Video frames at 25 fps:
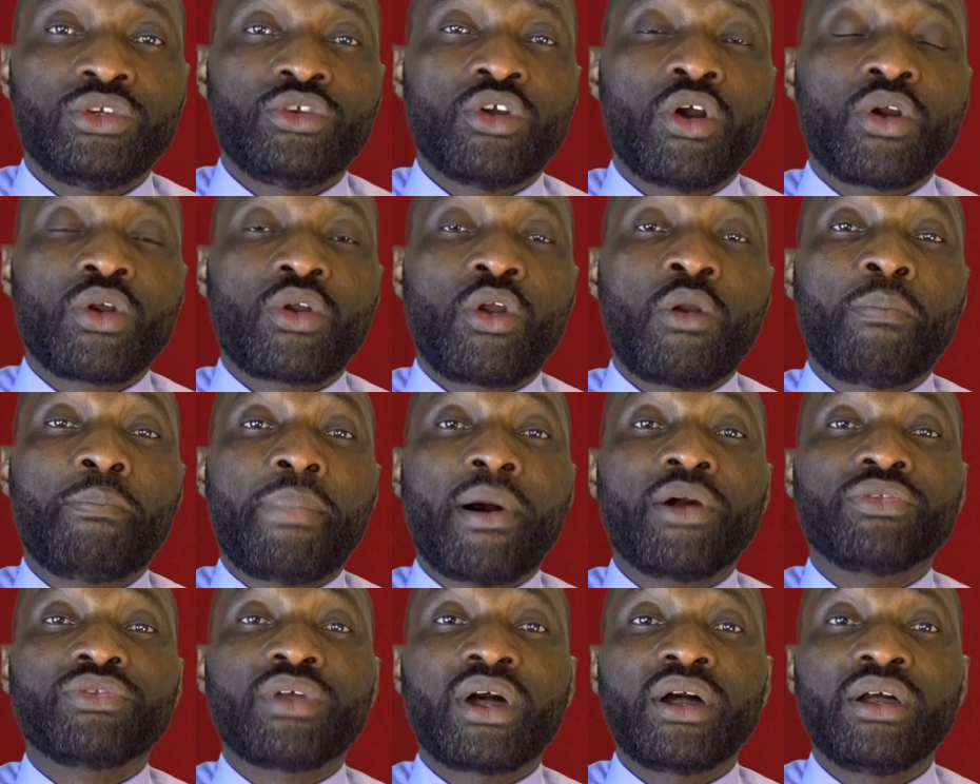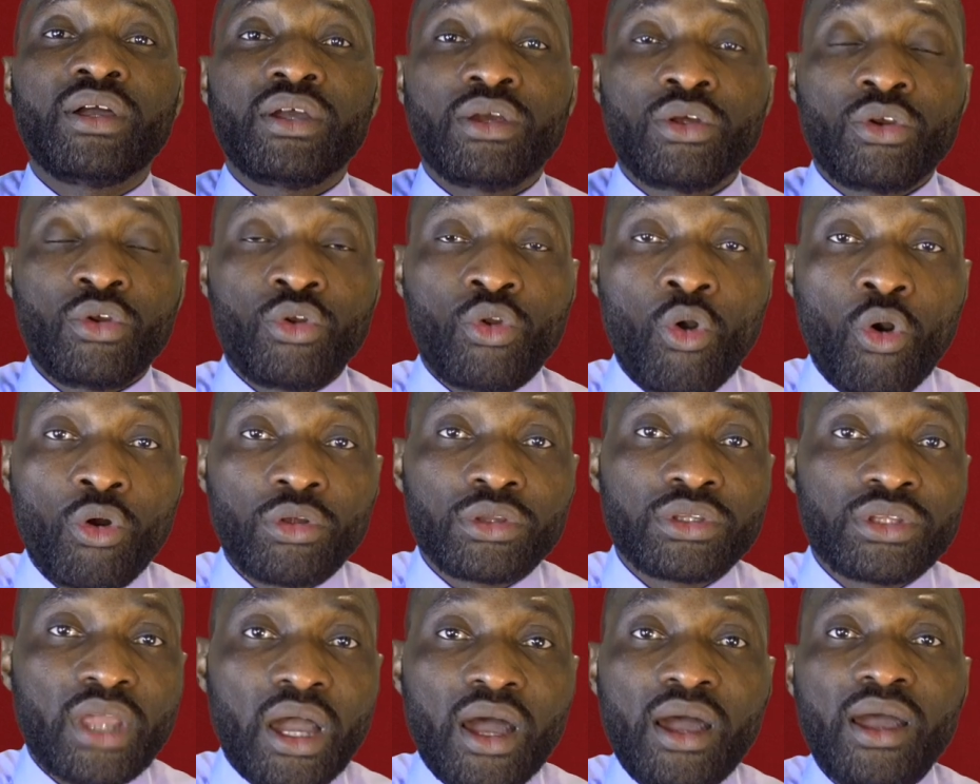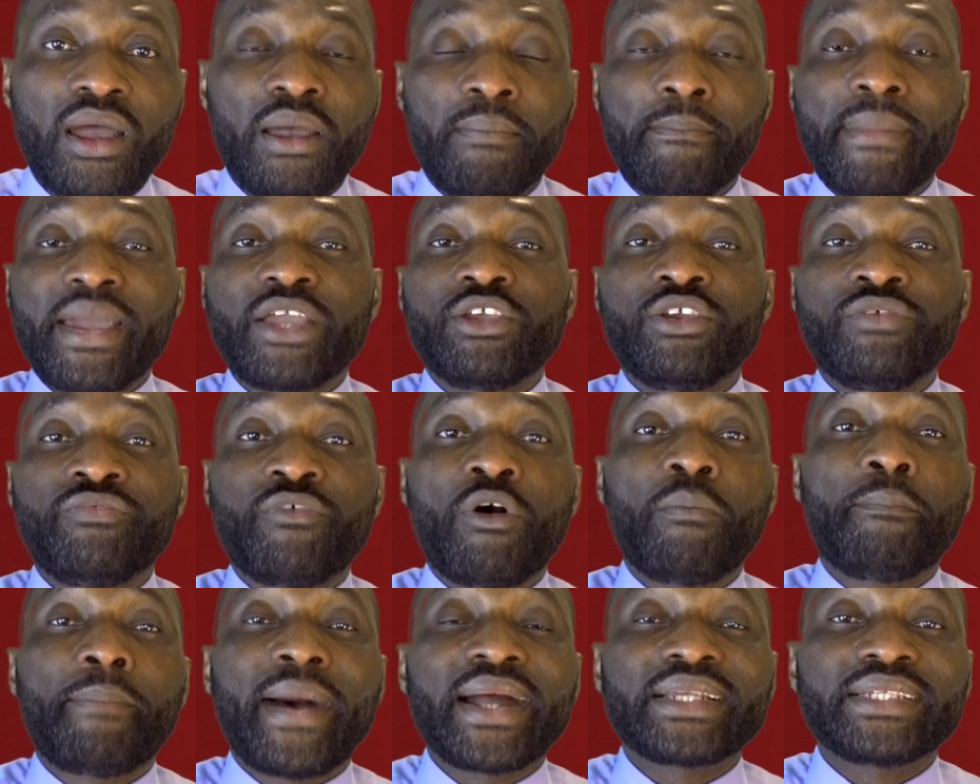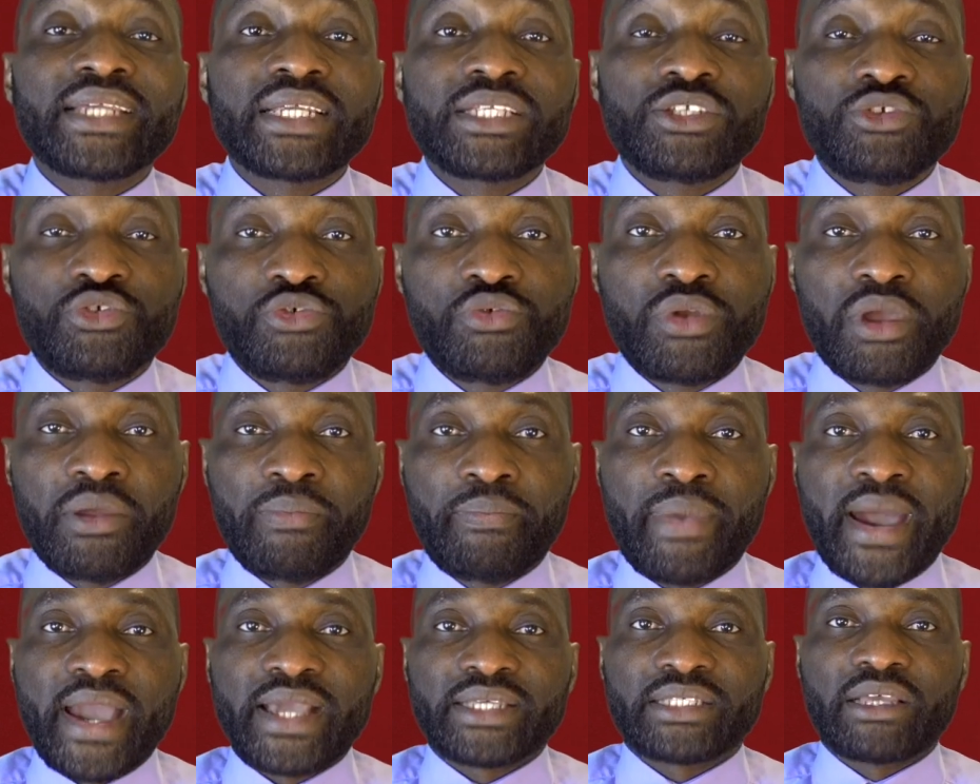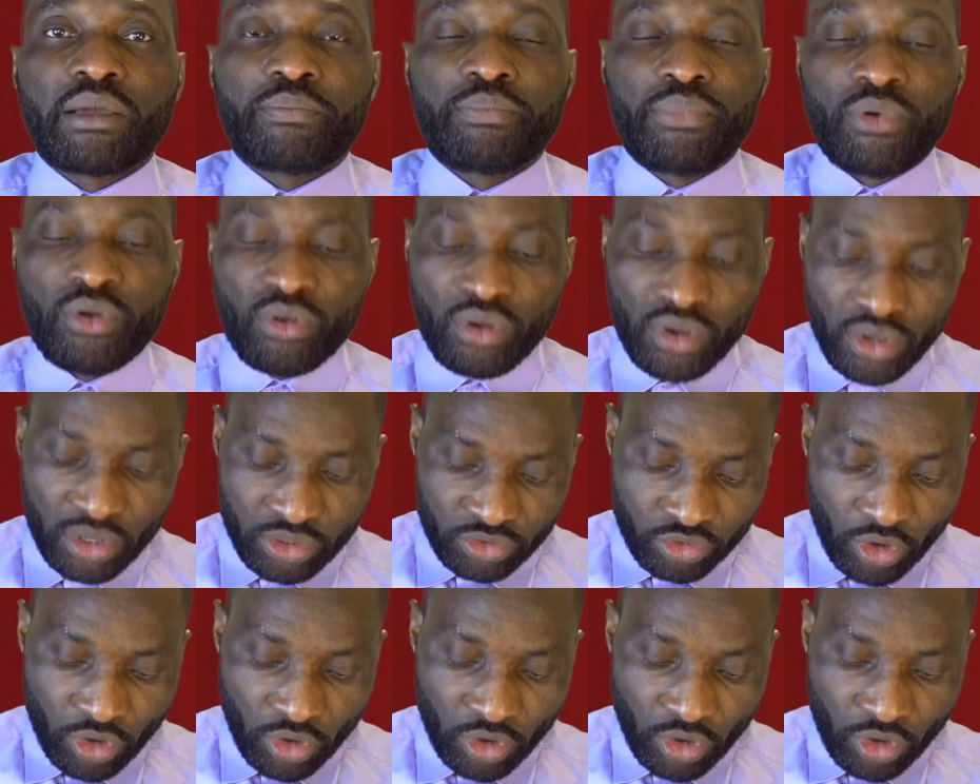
donc pendant longtemps, mais ils vont pas te tuer, par exemple.